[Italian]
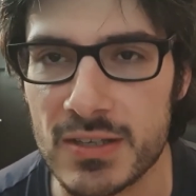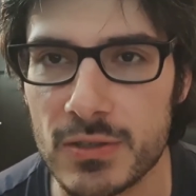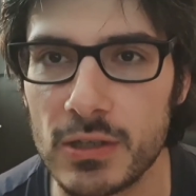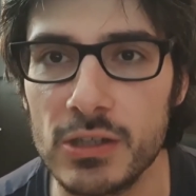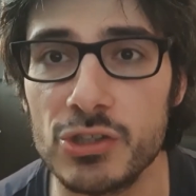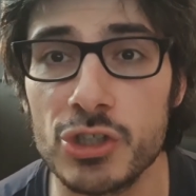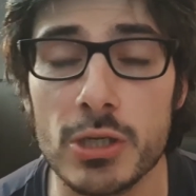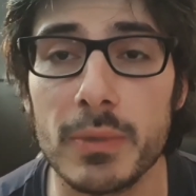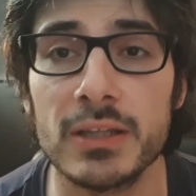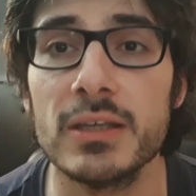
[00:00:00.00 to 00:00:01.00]
storia del
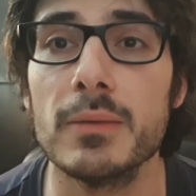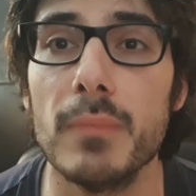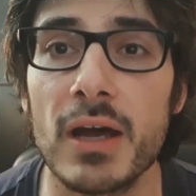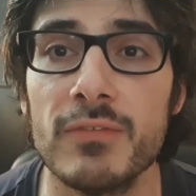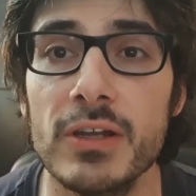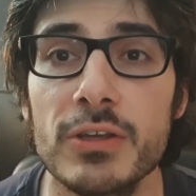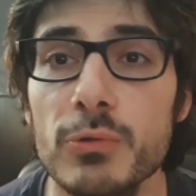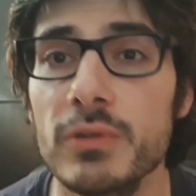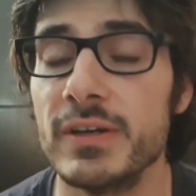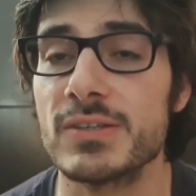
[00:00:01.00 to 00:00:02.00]
Cinematic Marvel
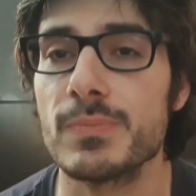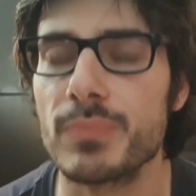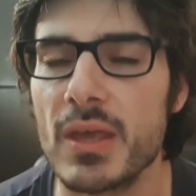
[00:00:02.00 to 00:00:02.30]
Universe.